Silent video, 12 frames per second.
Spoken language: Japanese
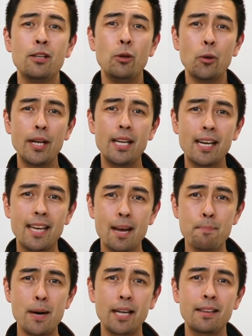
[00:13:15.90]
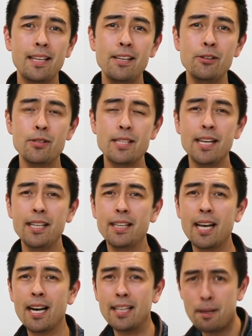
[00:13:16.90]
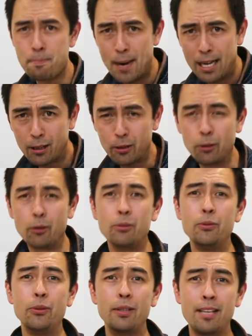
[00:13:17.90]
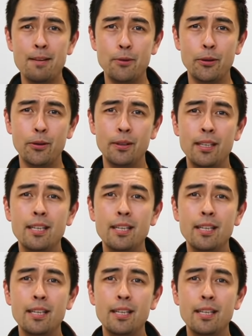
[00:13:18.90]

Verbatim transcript: どれだけバッティングセンターでバットを振っても